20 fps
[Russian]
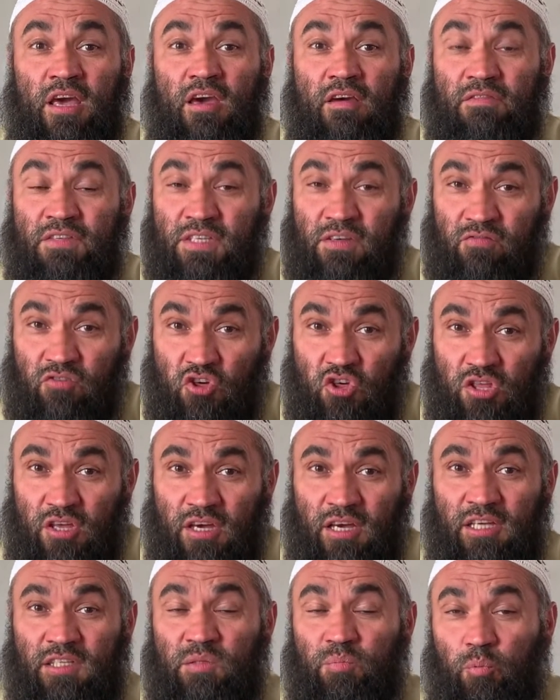Всевышний
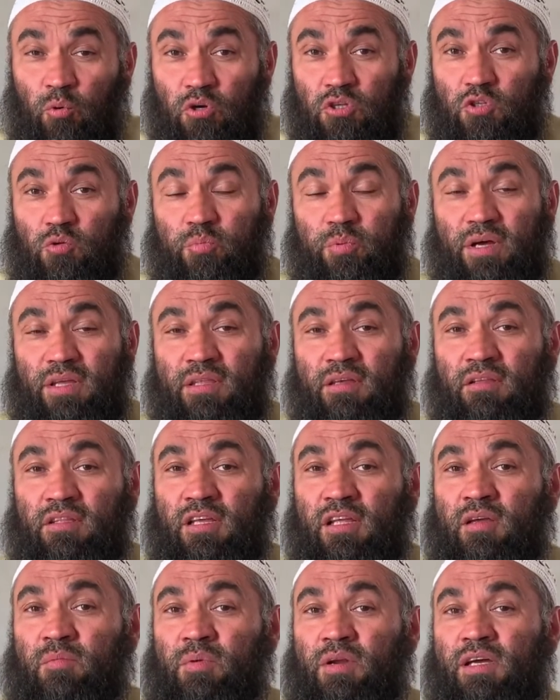Господь Субхану
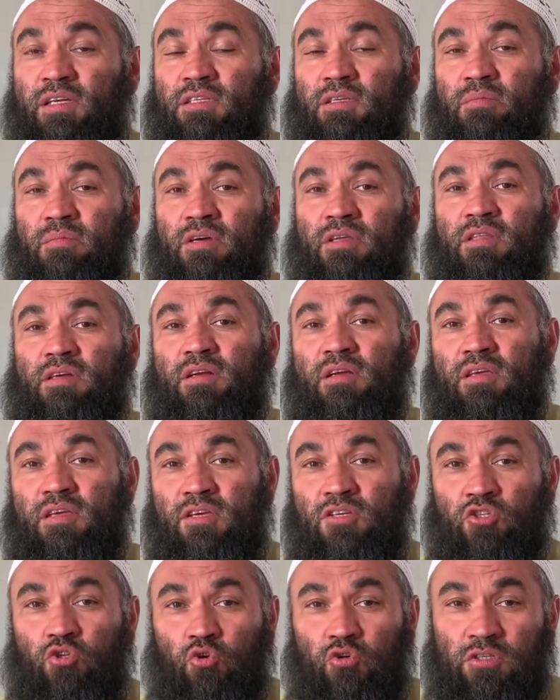Аталя, братья мои дорогие
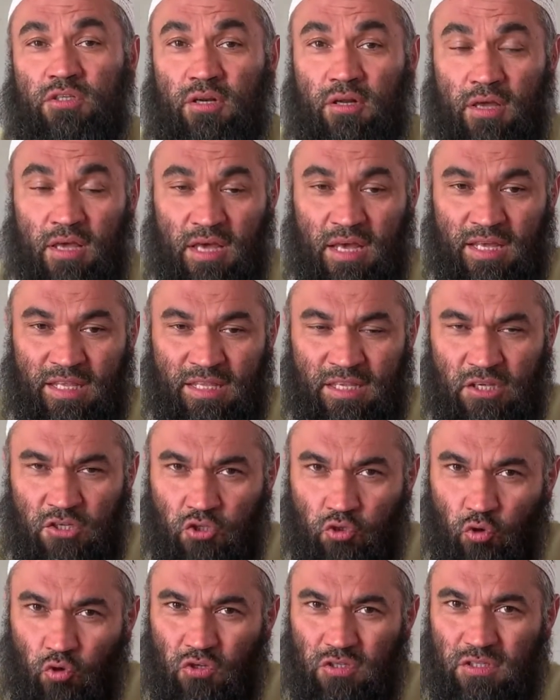сестры, не
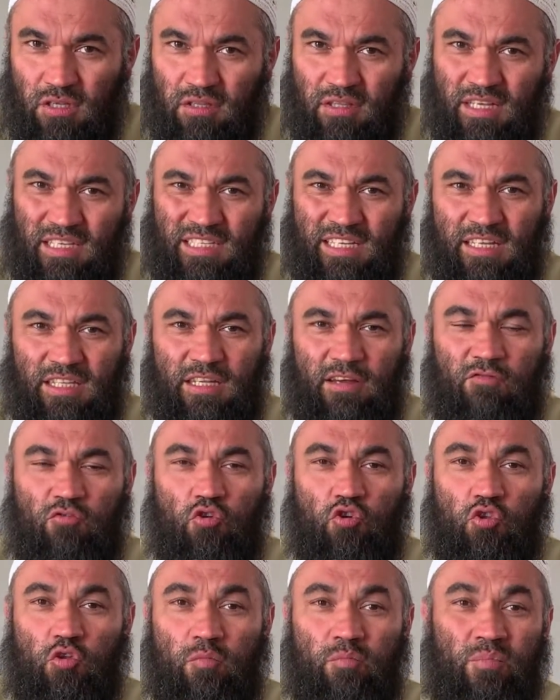создал нас для того,
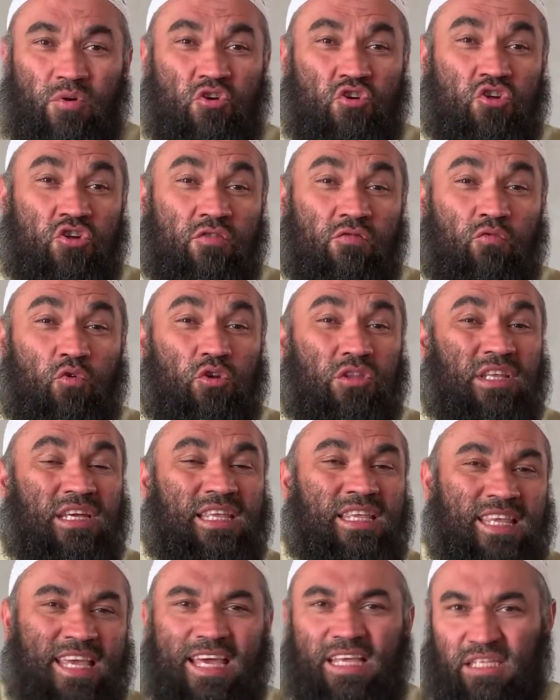чтобы мы чего-то
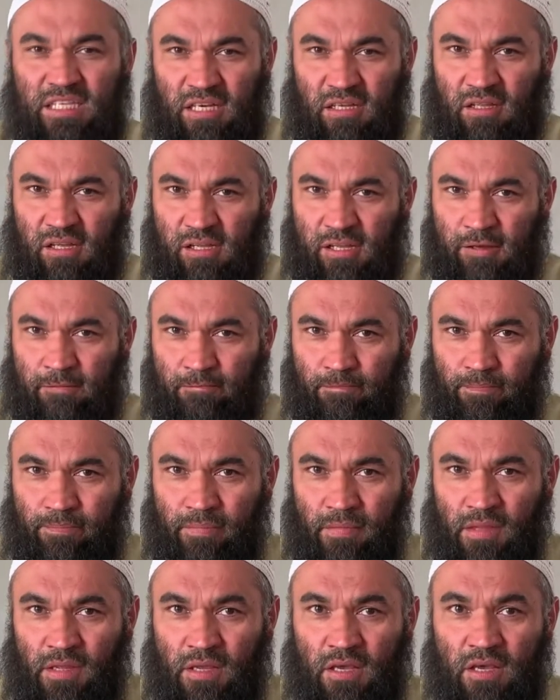не делали.
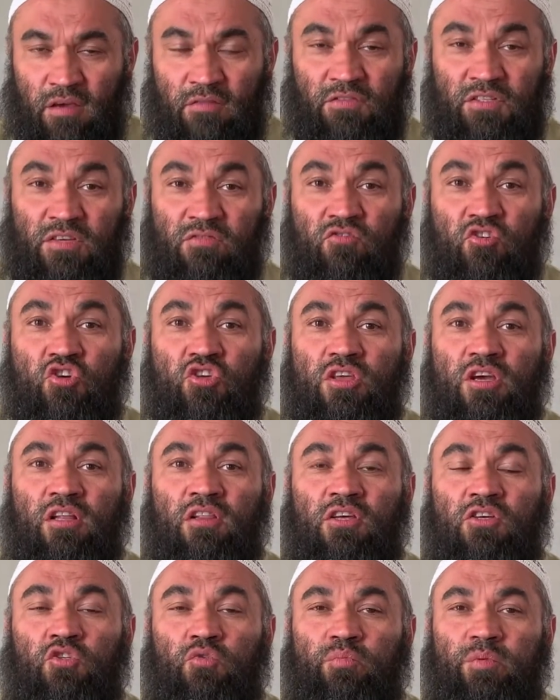Всевышний
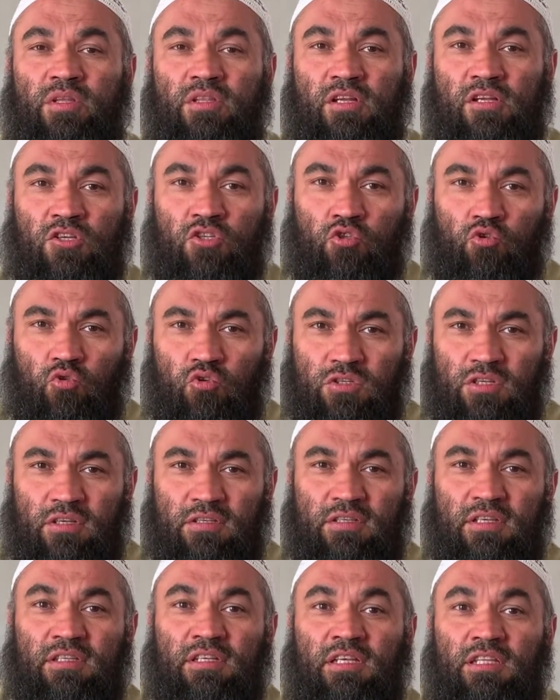Аллах Субтитры создал
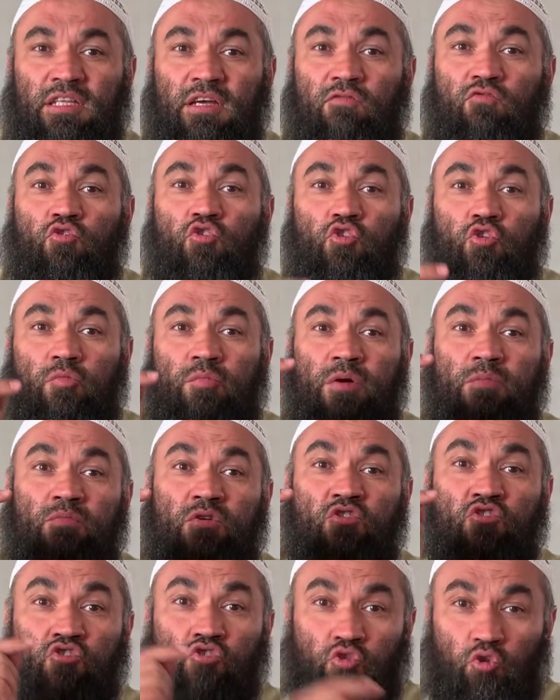нас для того, чтобы мы
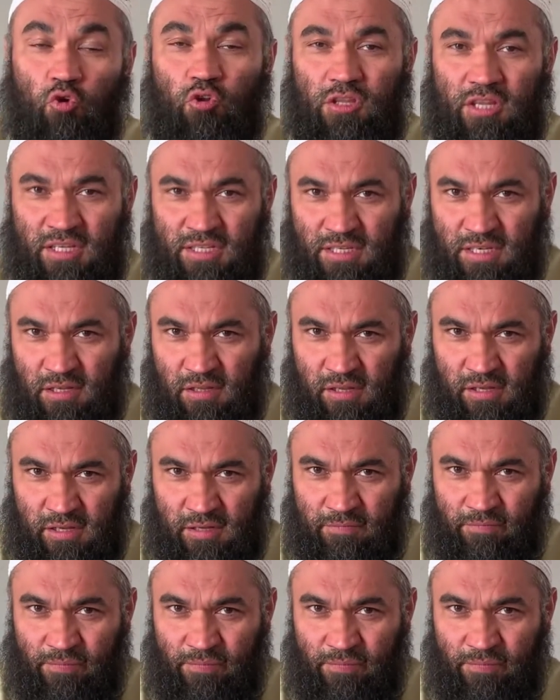что-то делали.